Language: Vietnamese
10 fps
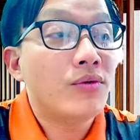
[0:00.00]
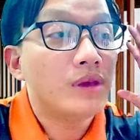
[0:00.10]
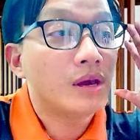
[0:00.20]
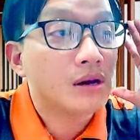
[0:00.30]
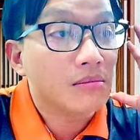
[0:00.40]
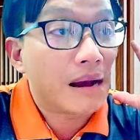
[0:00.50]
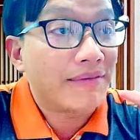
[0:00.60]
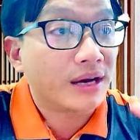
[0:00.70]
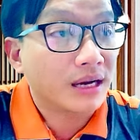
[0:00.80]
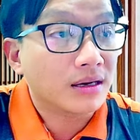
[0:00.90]
như mà
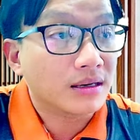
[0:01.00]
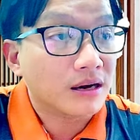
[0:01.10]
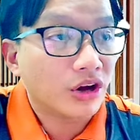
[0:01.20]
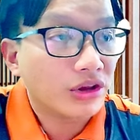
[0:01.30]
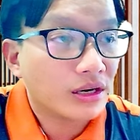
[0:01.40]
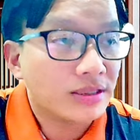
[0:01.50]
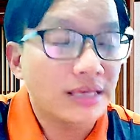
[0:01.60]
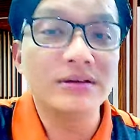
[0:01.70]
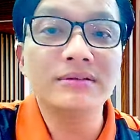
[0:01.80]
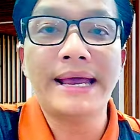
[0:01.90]
với cái lượng hồi đó giờ người
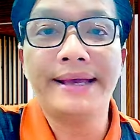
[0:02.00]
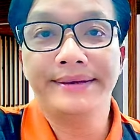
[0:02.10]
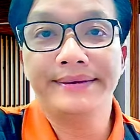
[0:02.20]
ta tương tác